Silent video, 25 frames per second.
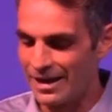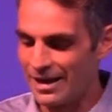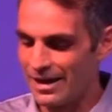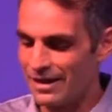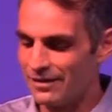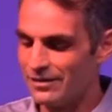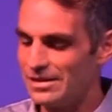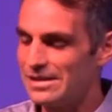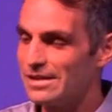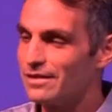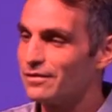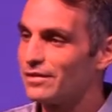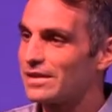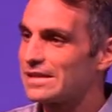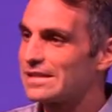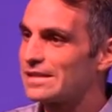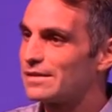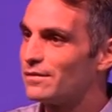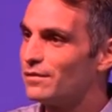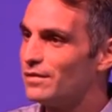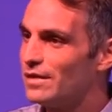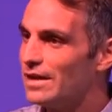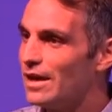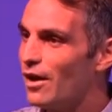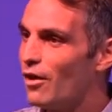Wisst ihr,
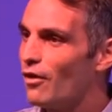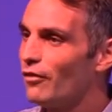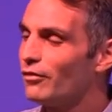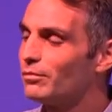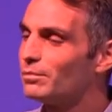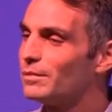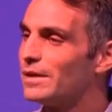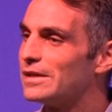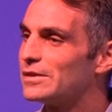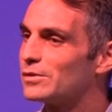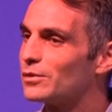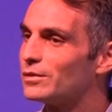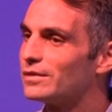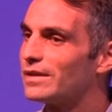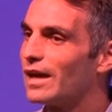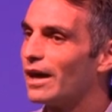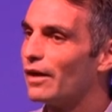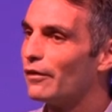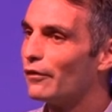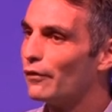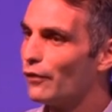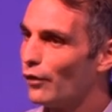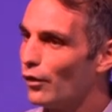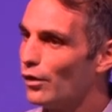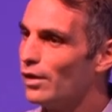was wir oftmals unter
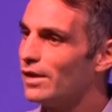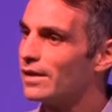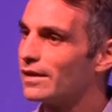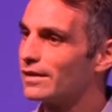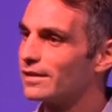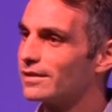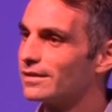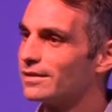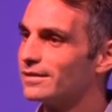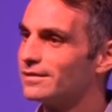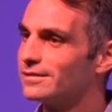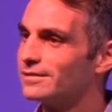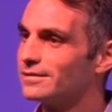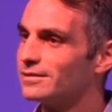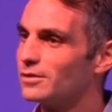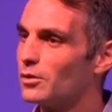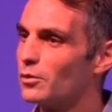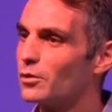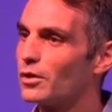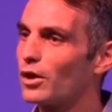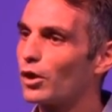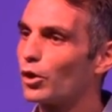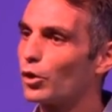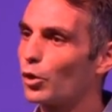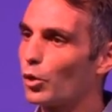Erfolg
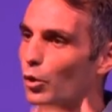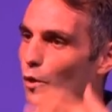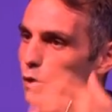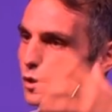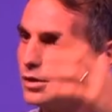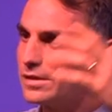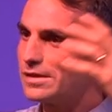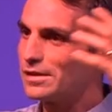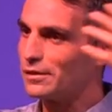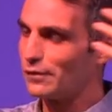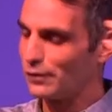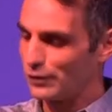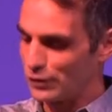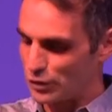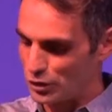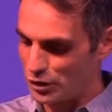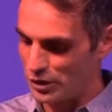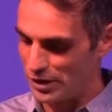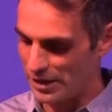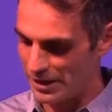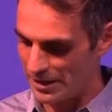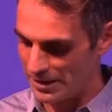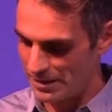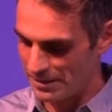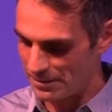oder Größe
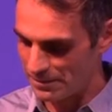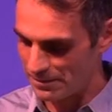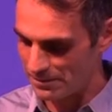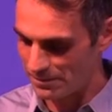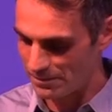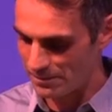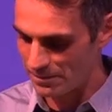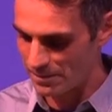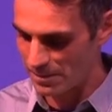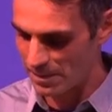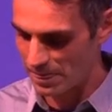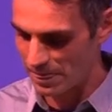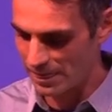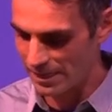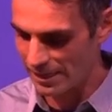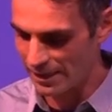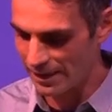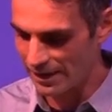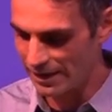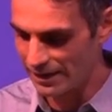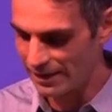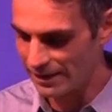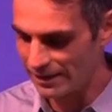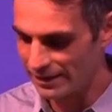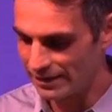verstehen,
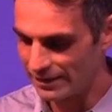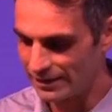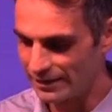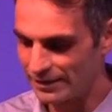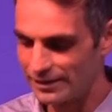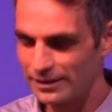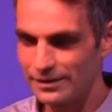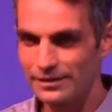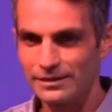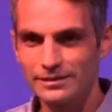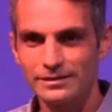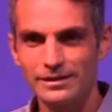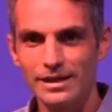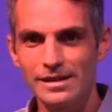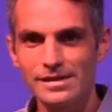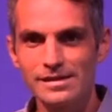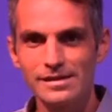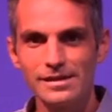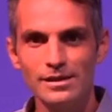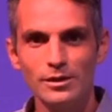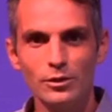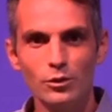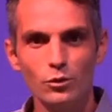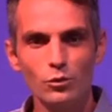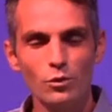das
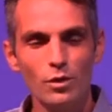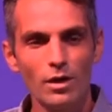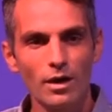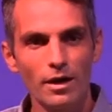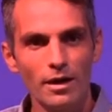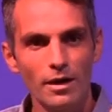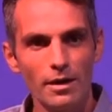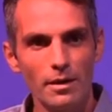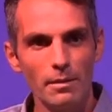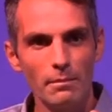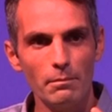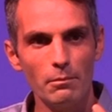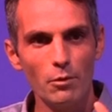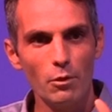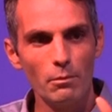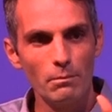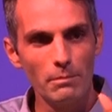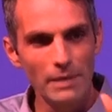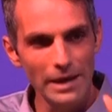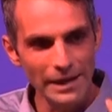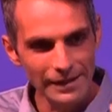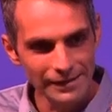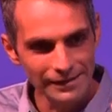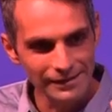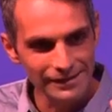sind nur
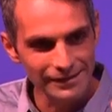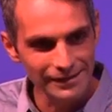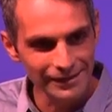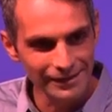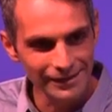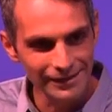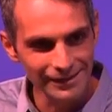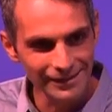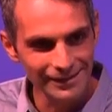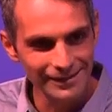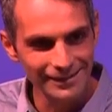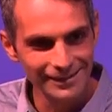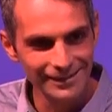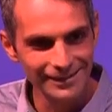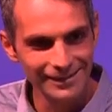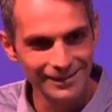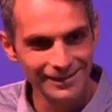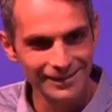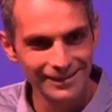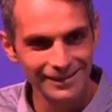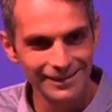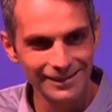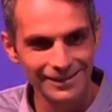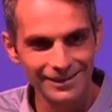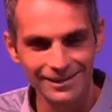Momente,
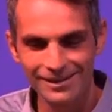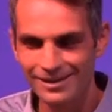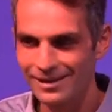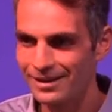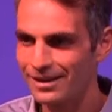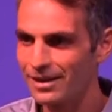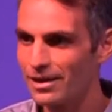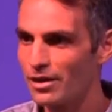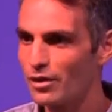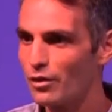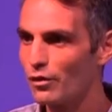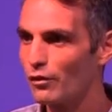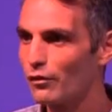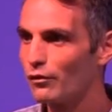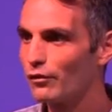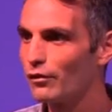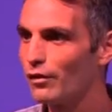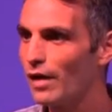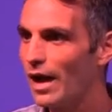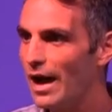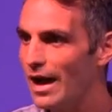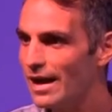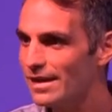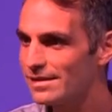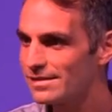
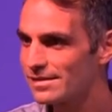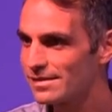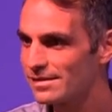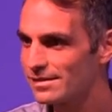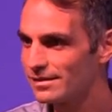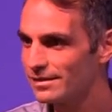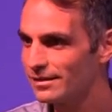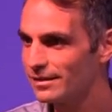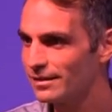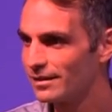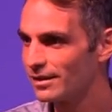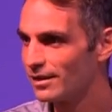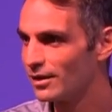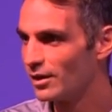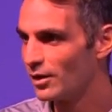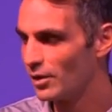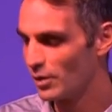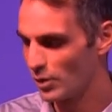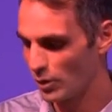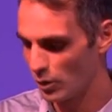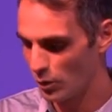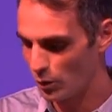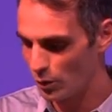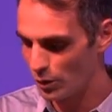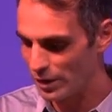Phasen
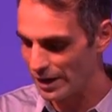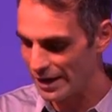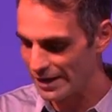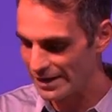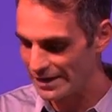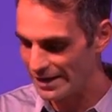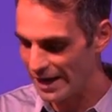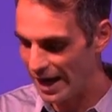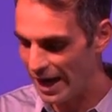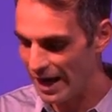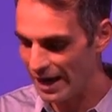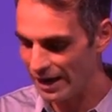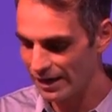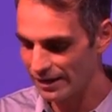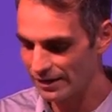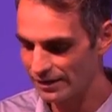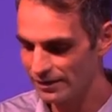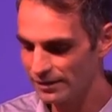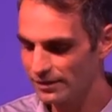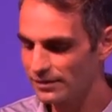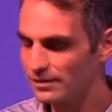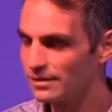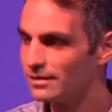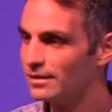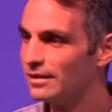oder
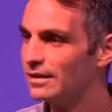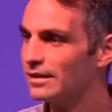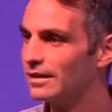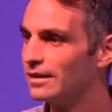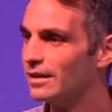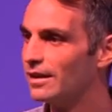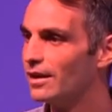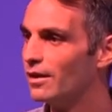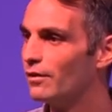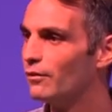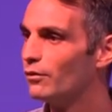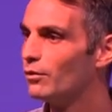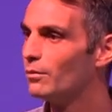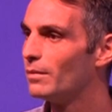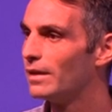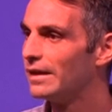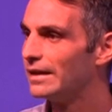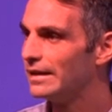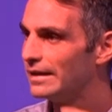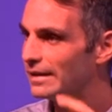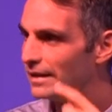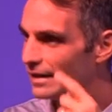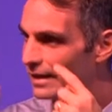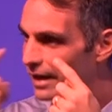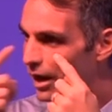Jahre, wo man
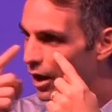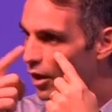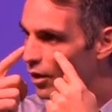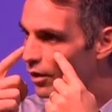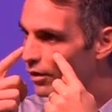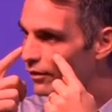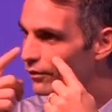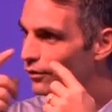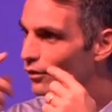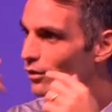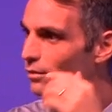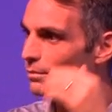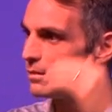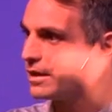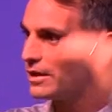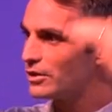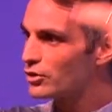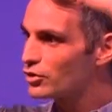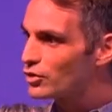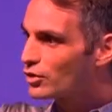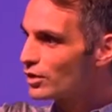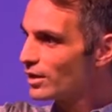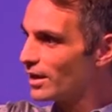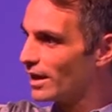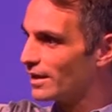in den Augen von
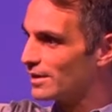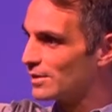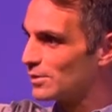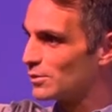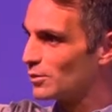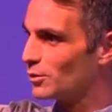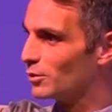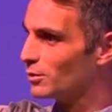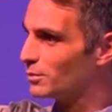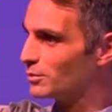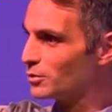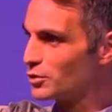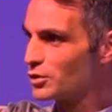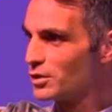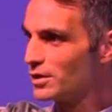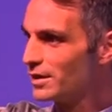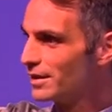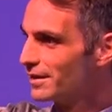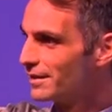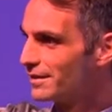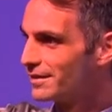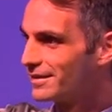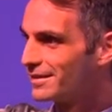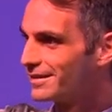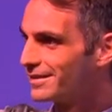Menschen ganz oben
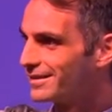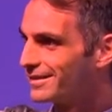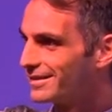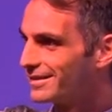steht